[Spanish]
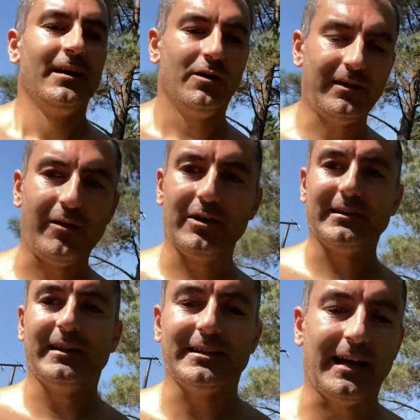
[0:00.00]
odiadores
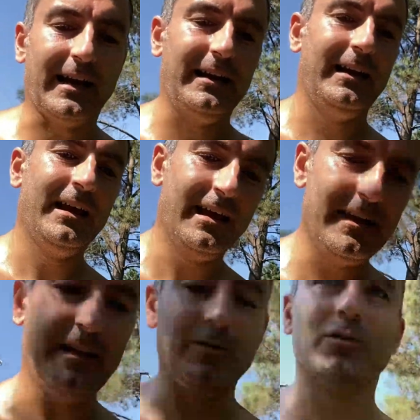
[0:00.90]
de Instagram y
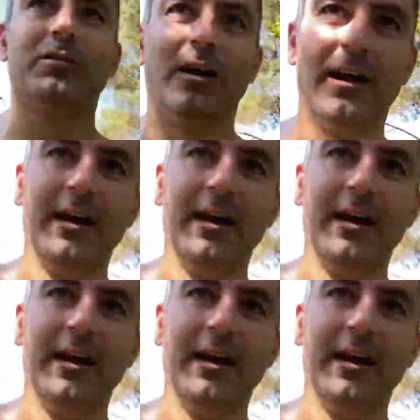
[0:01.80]
de YouTube,